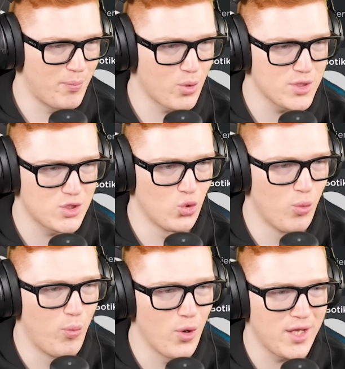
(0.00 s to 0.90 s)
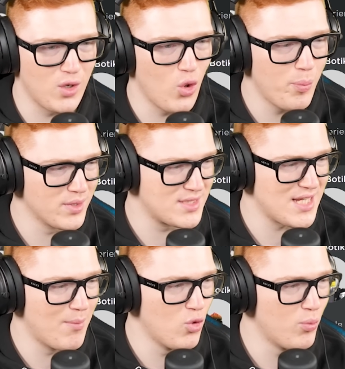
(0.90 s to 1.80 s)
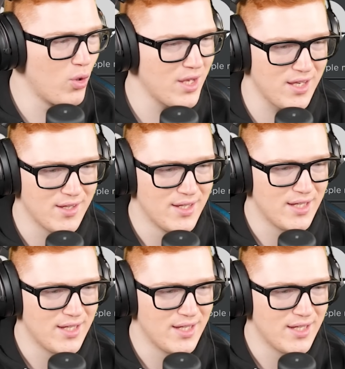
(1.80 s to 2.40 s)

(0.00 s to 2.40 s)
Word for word: Просто убогий опыт, самый убогий.